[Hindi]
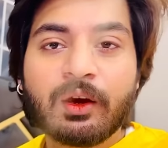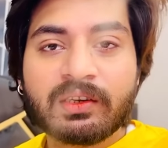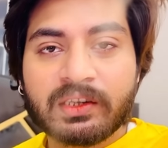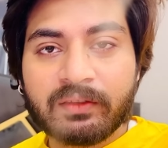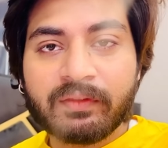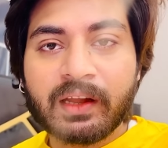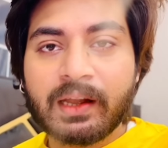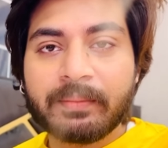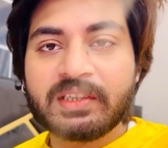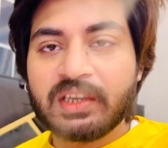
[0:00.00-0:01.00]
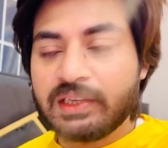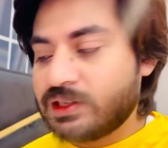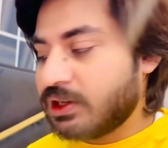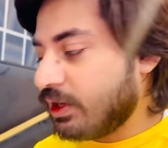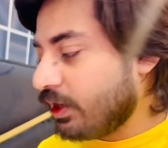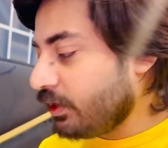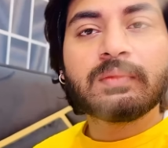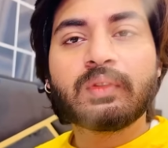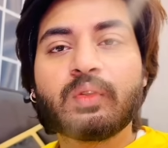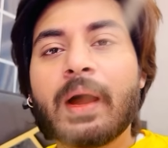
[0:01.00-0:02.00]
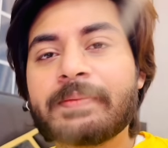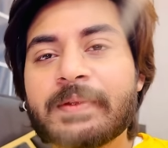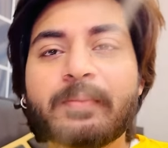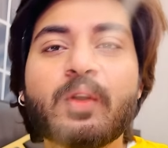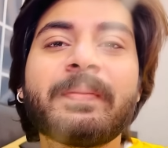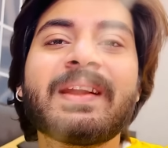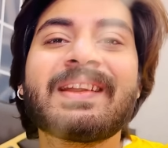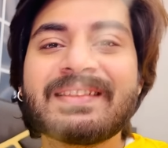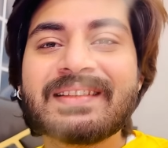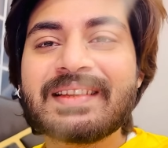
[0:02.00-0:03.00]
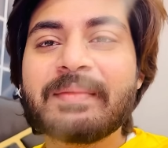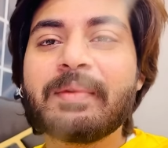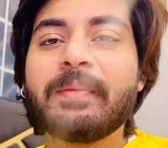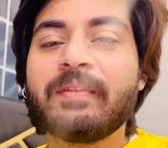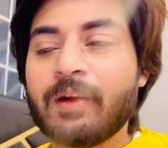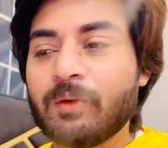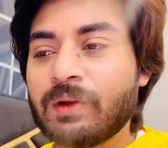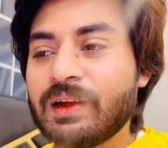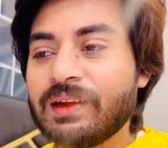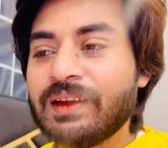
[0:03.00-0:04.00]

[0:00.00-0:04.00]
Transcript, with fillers: और शर्ट वगैरह भी चेंज की है तो आप सबको अपने कज़न से भी मिलवाऊंगा